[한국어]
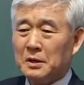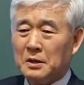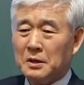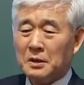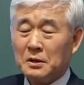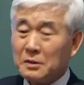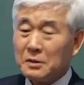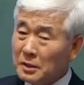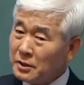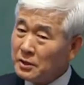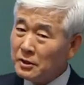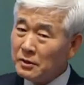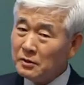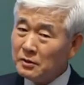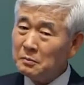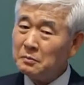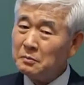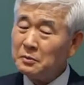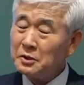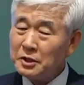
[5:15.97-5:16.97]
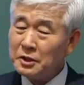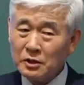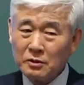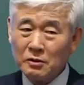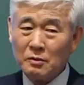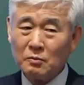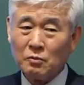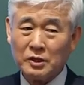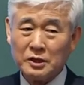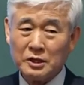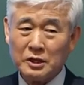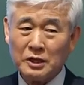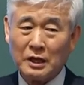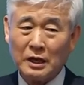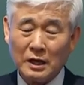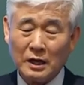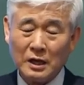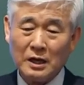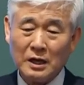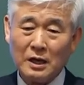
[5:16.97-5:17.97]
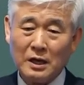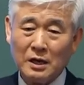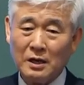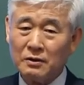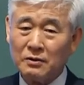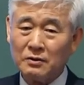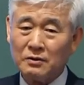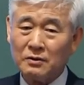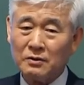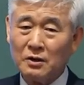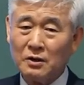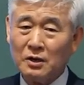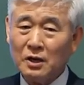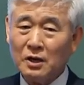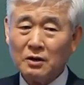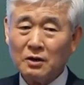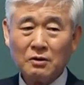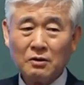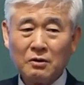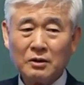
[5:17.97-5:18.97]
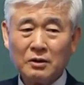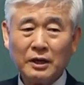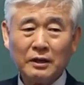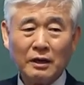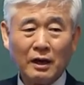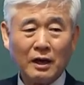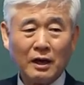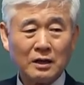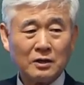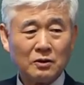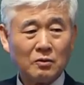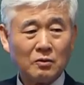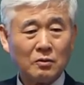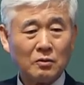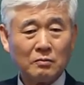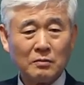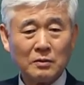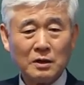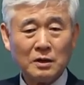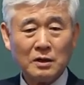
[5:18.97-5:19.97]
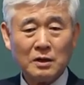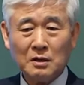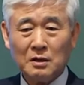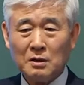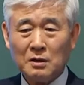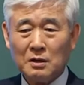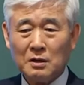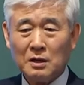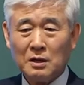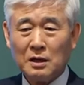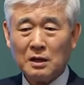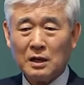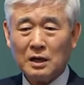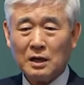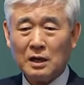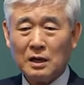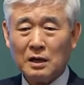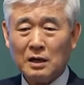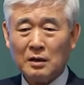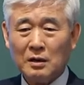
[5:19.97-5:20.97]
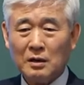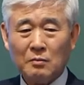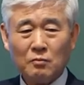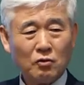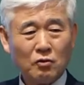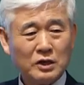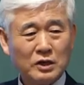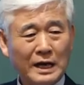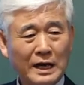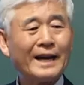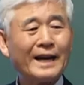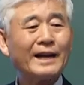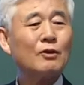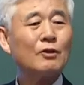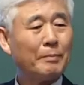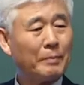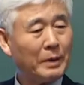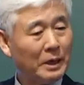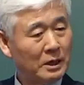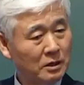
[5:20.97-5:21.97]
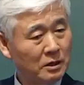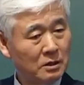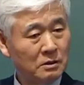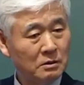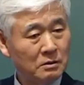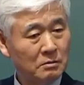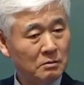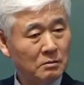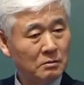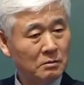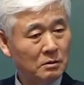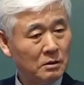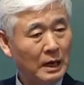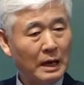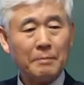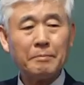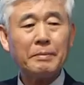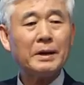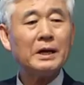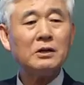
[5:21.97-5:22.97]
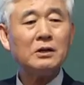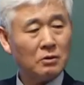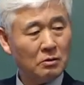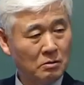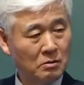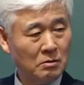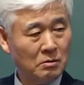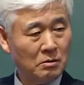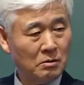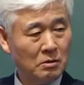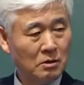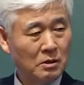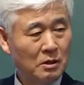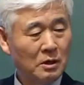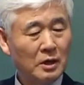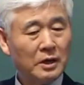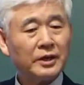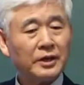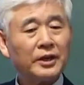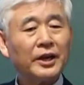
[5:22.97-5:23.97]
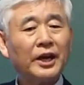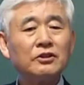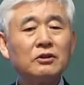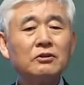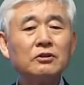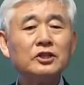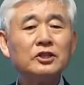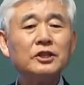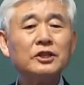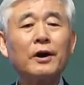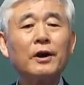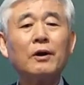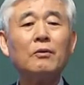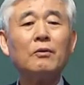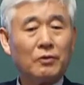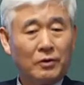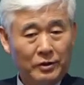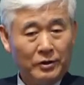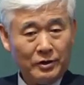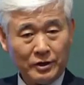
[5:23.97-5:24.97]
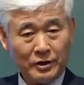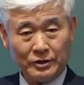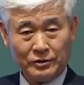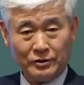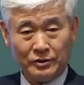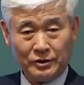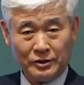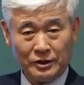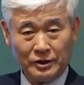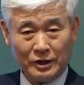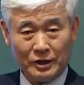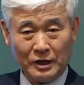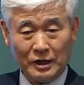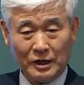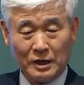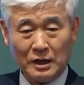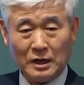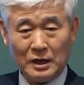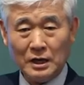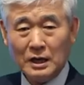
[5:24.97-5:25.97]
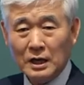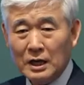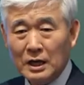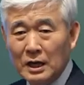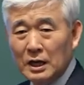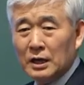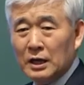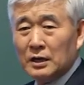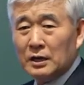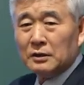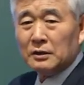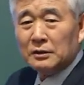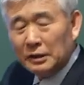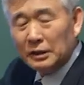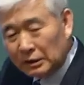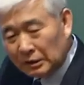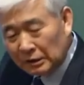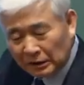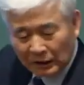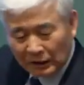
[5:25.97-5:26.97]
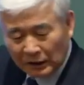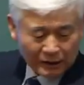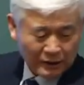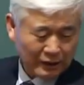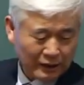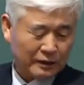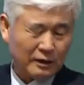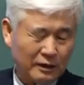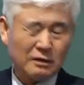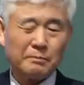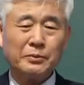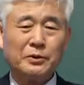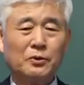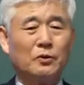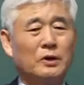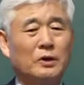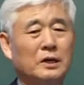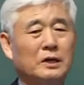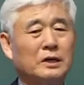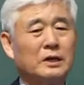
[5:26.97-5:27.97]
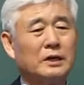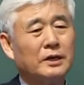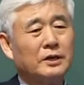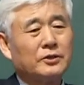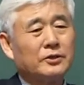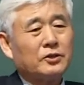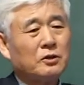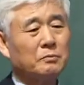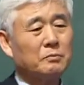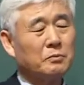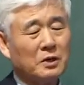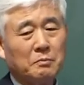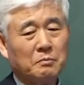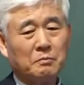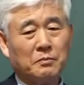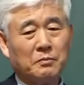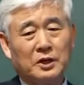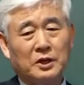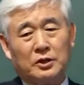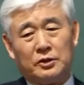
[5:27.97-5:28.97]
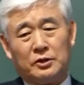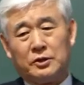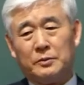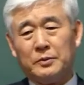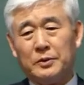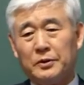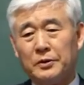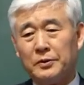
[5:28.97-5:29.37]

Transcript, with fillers: 그런데 지금 지식정보화 시대에는 그렇게 일해가지고는 물건이 한 개도 안 팔려. 안 팔려. 개성의 시대가 온 거예요. 개성의 시대가. 그 이때 가장 필요한 게 섬김 리더십이에요.